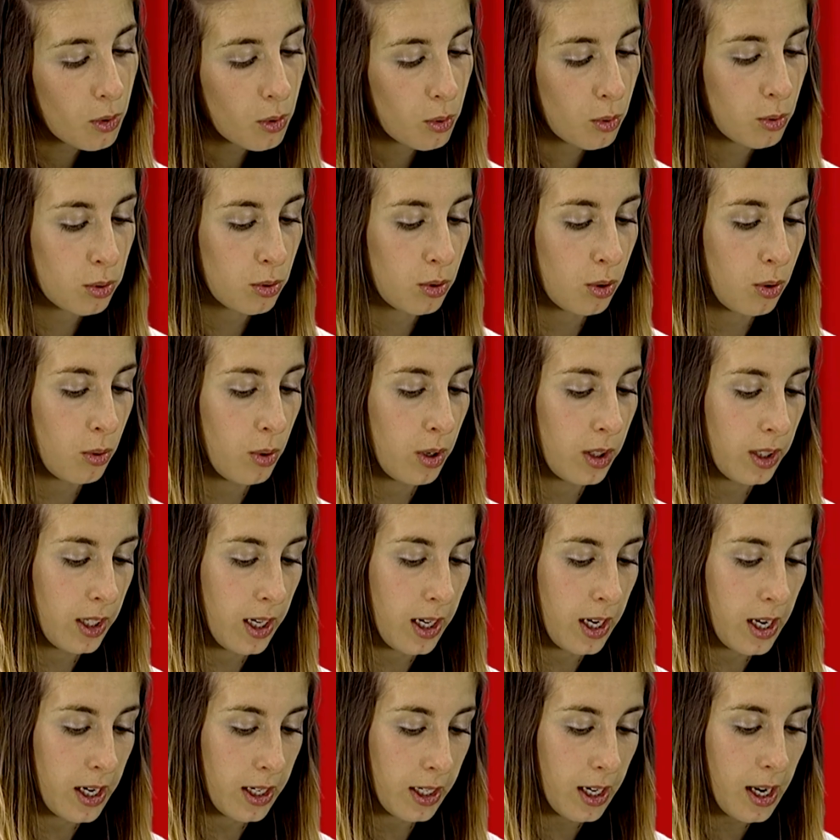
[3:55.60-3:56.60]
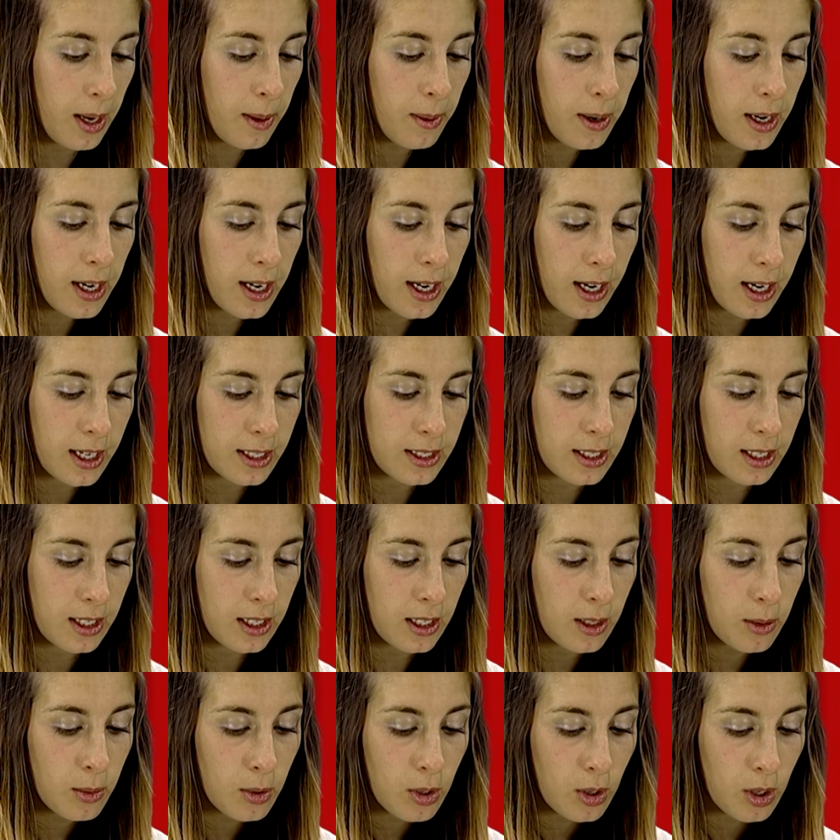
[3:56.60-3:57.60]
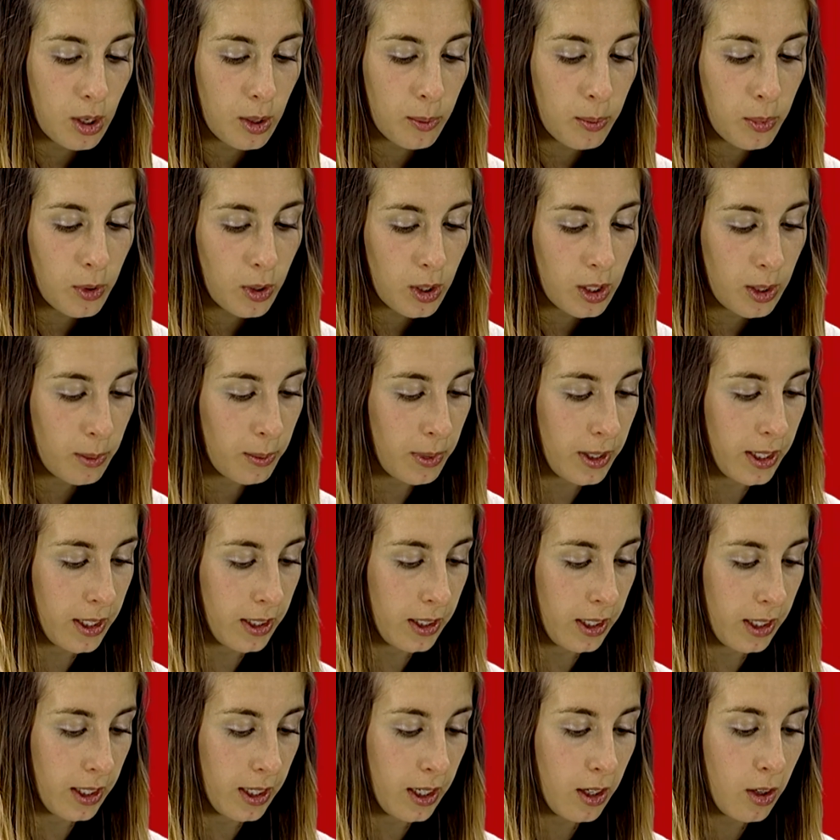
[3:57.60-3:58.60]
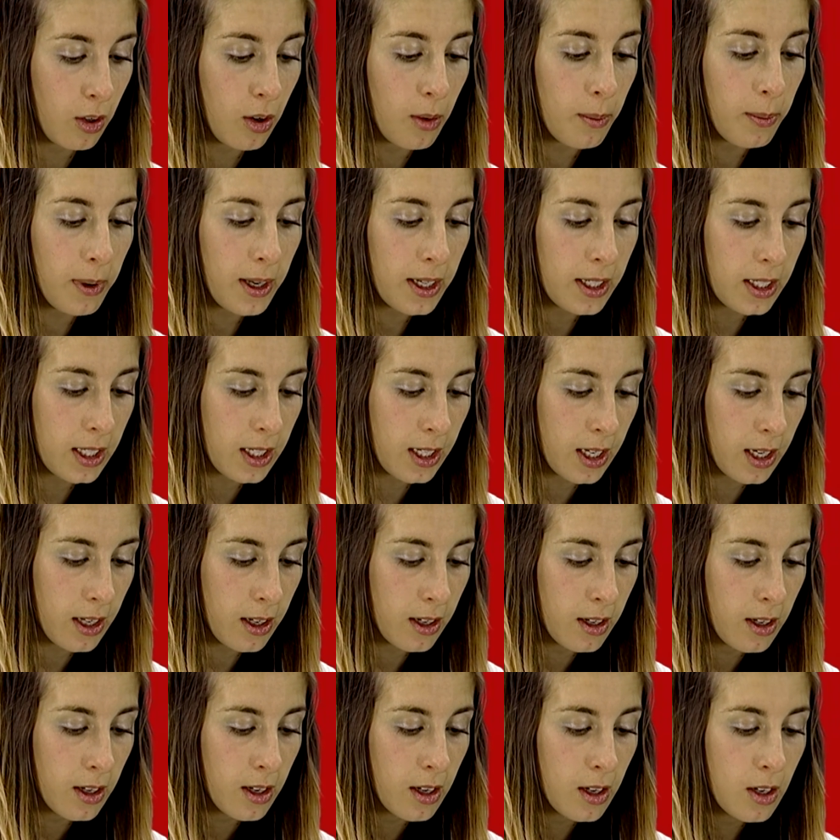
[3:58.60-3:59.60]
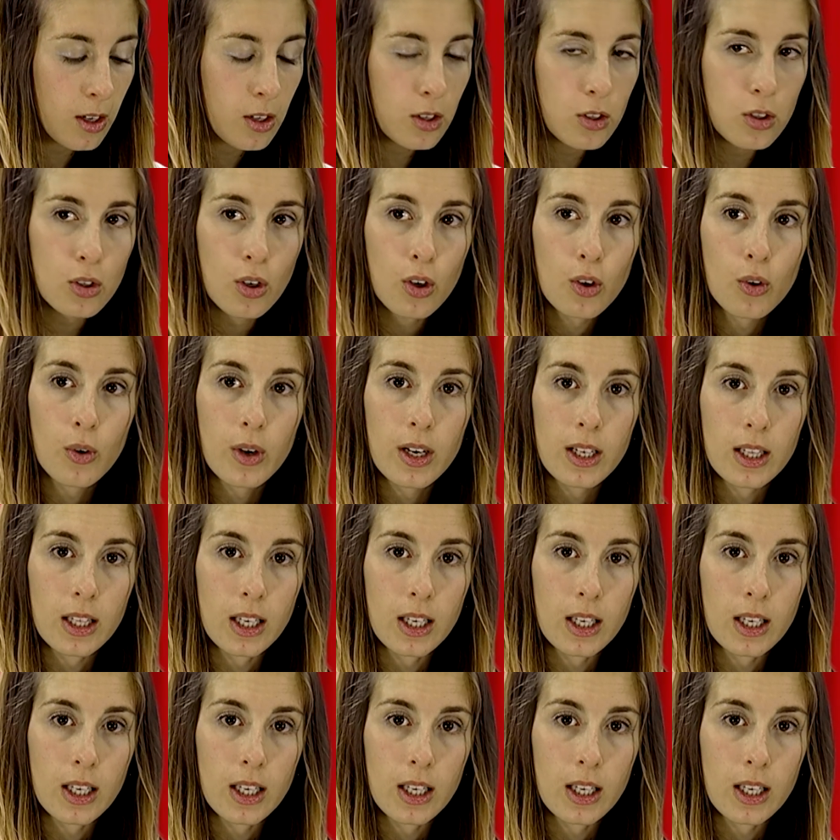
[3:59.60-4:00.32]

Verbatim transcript: justo cuando agarraba la casa libro de Poli para tener compañía, sonó el